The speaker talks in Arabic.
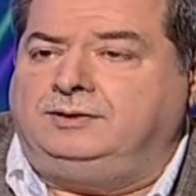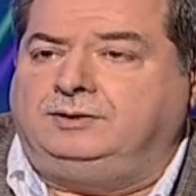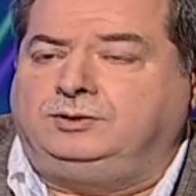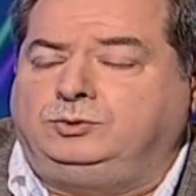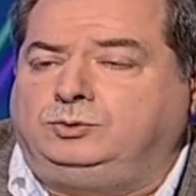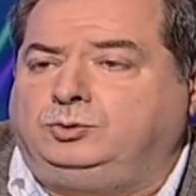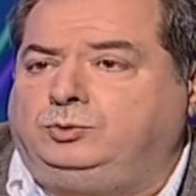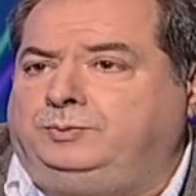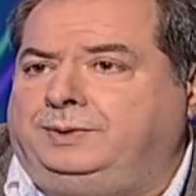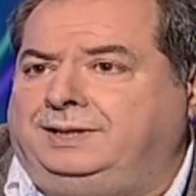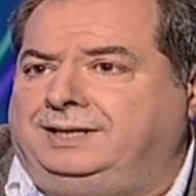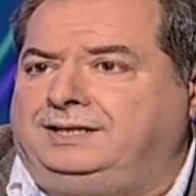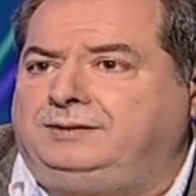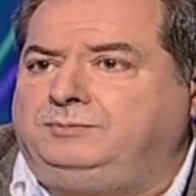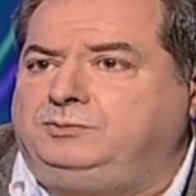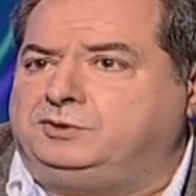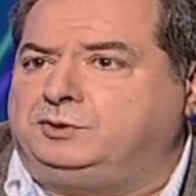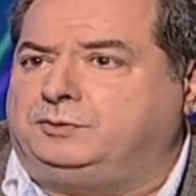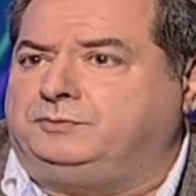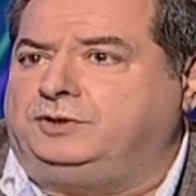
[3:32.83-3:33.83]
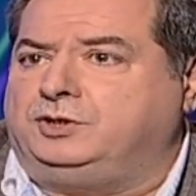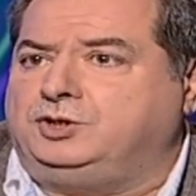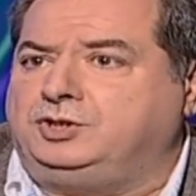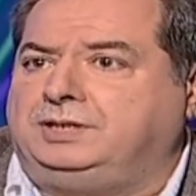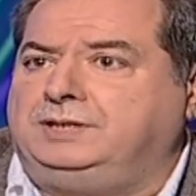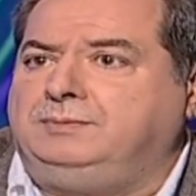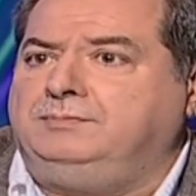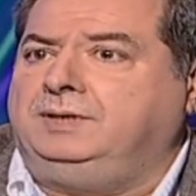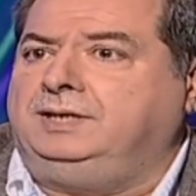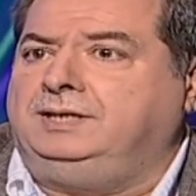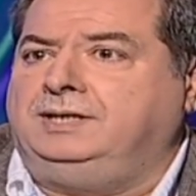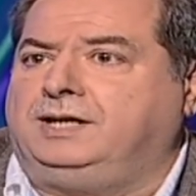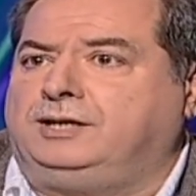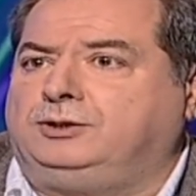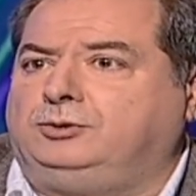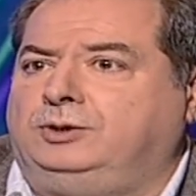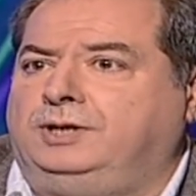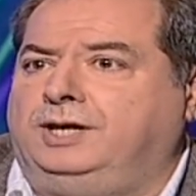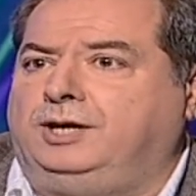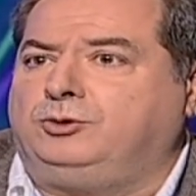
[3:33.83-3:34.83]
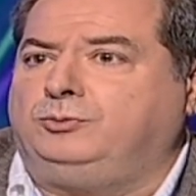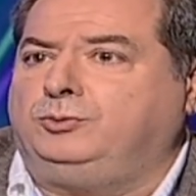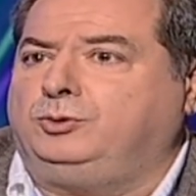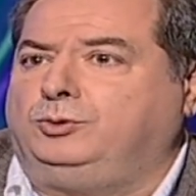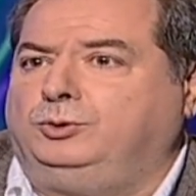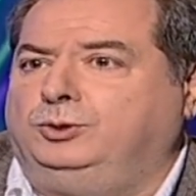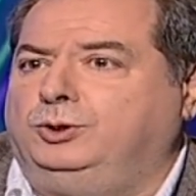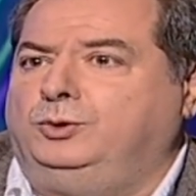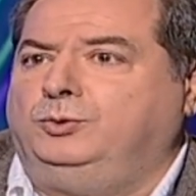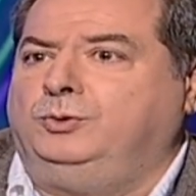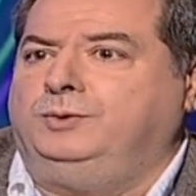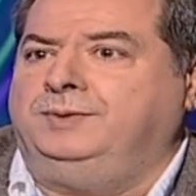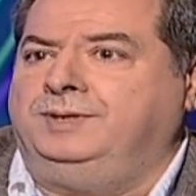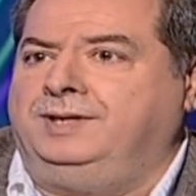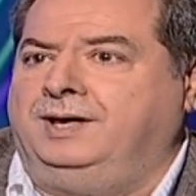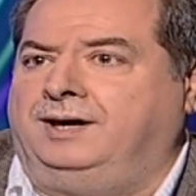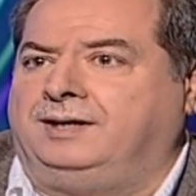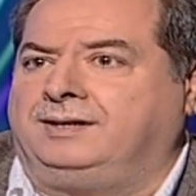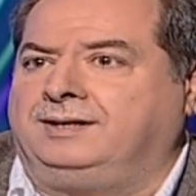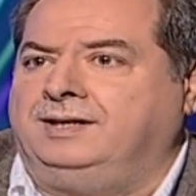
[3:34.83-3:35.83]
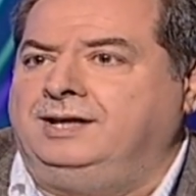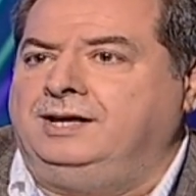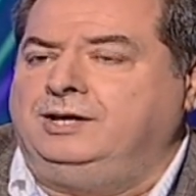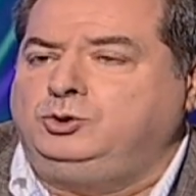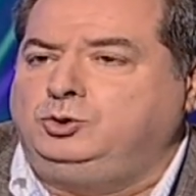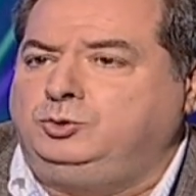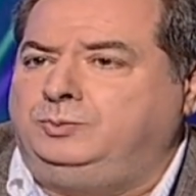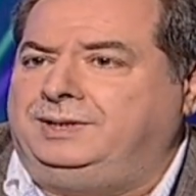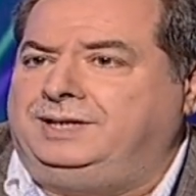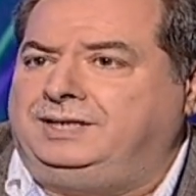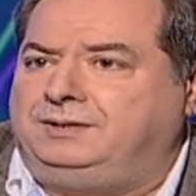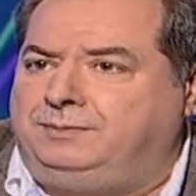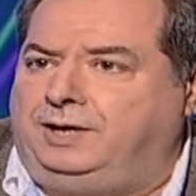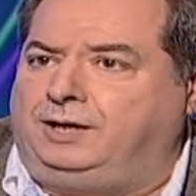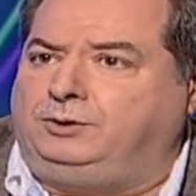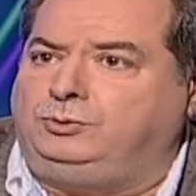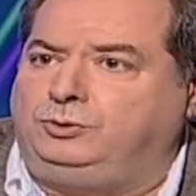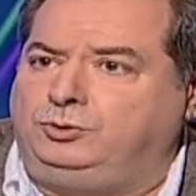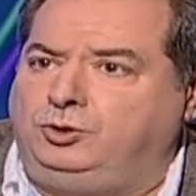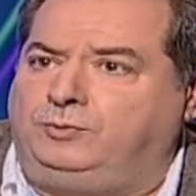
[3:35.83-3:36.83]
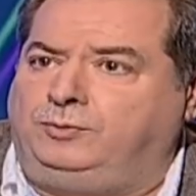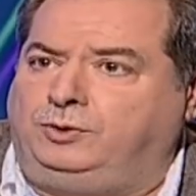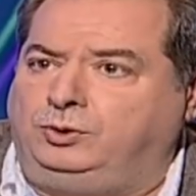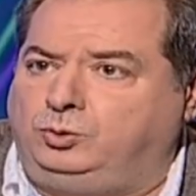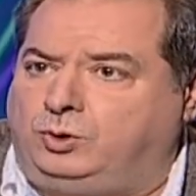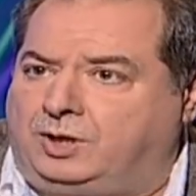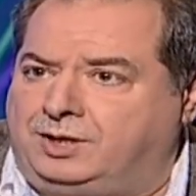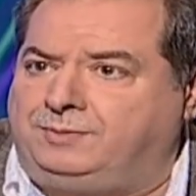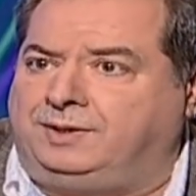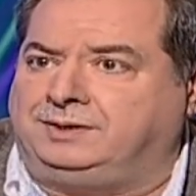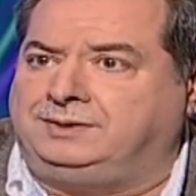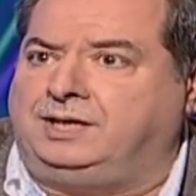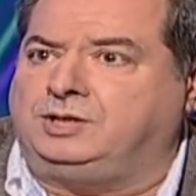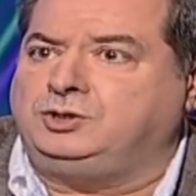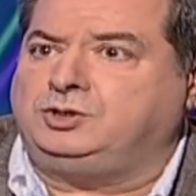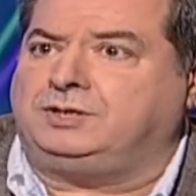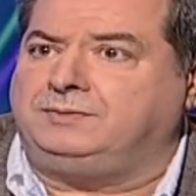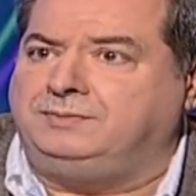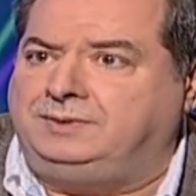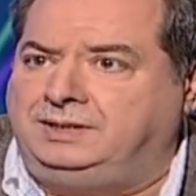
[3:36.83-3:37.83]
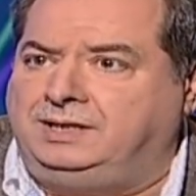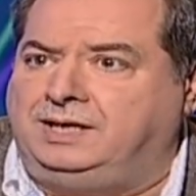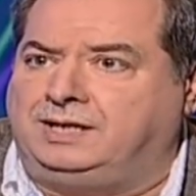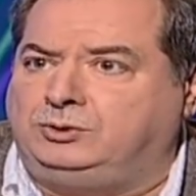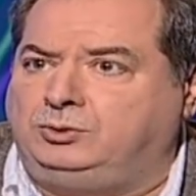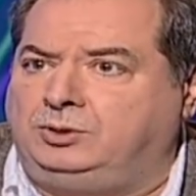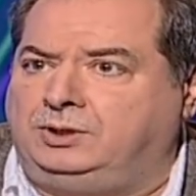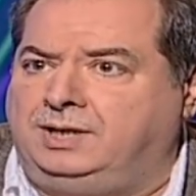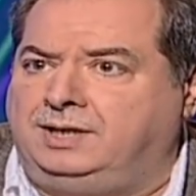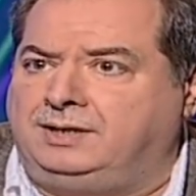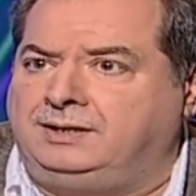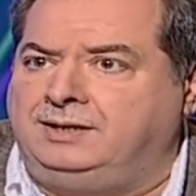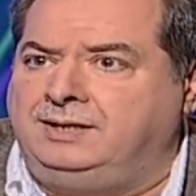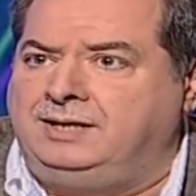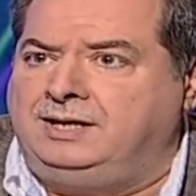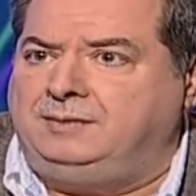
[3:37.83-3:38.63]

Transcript: شو بلد بيصرف 20 مليار دولار وبيكون هو منهار شو بلد بعده اليوم عنده 14 مليار دولار